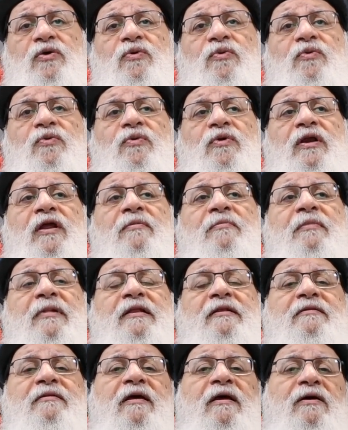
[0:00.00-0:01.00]
ولما
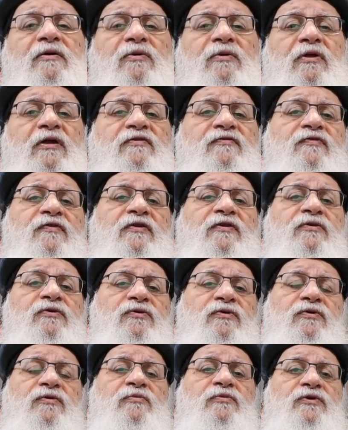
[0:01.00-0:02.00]
انتهروا الأطفال
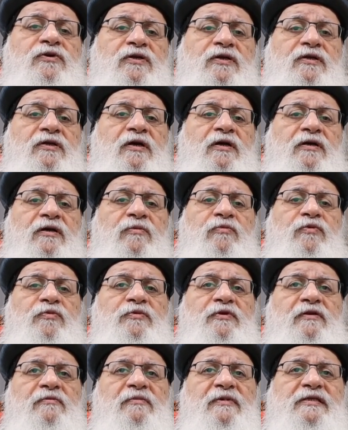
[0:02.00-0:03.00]
أنهم يقربوا
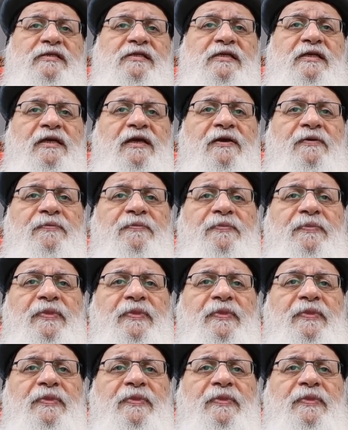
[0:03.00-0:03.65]
من المسيح